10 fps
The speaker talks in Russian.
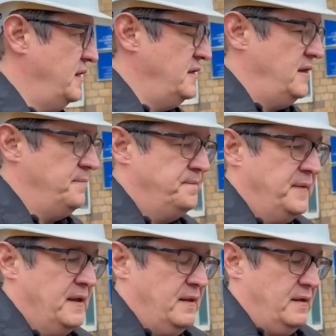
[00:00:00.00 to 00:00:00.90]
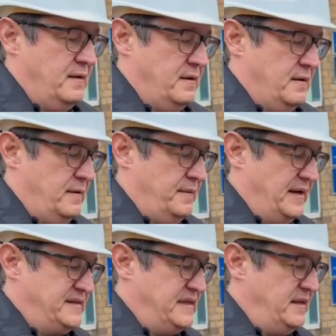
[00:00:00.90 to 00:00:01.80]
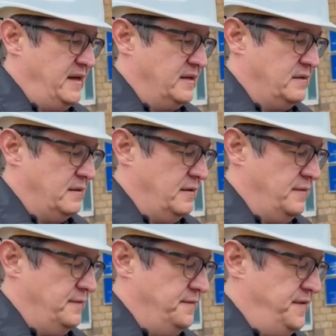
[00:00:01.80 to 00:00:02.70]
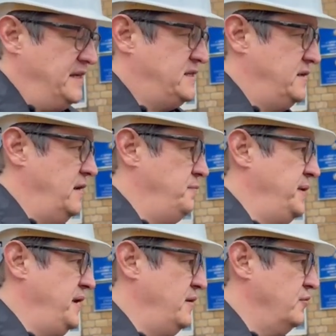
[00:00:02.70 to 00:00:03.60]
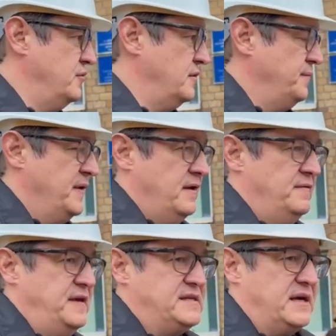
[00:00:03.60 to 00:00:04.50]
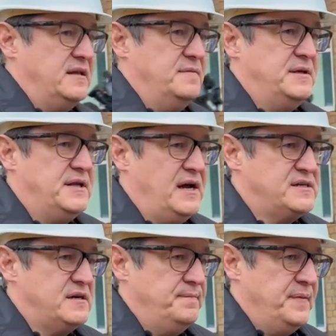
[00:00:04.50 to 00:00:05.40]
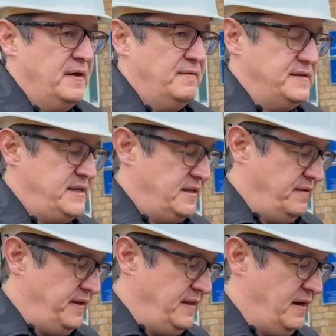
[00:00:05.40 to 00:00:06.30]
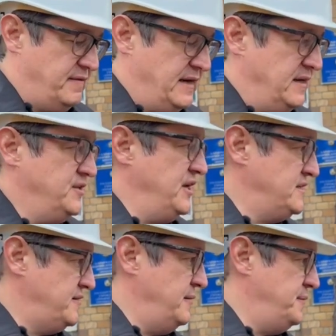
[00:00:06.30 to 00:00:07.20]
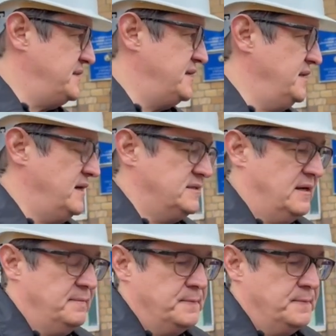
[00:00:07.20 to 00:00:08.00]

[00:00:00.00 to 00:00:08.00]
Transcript: Они э, отследят э, весь период, весь хронометраж возникновения аварии, действия персонала,